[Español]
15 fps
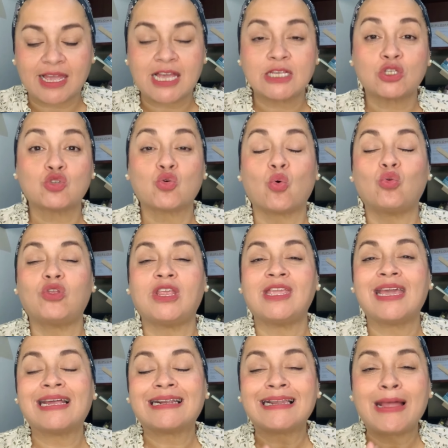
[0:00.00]

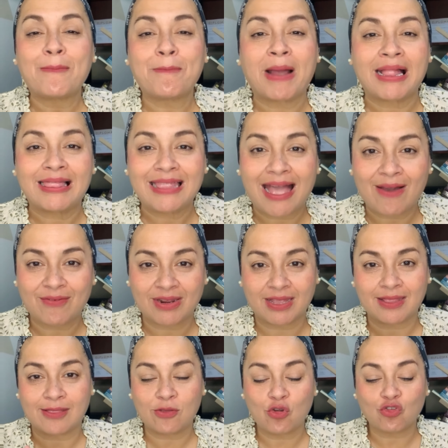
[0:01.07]
escudriñar la palabra
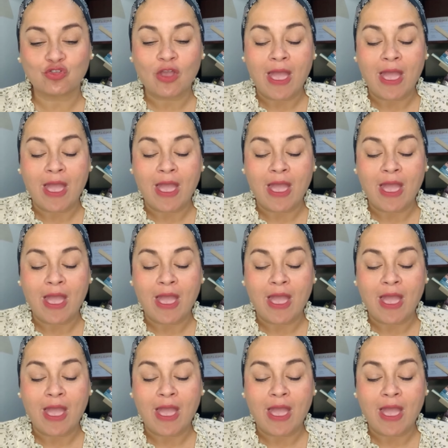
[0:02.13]
de Dios,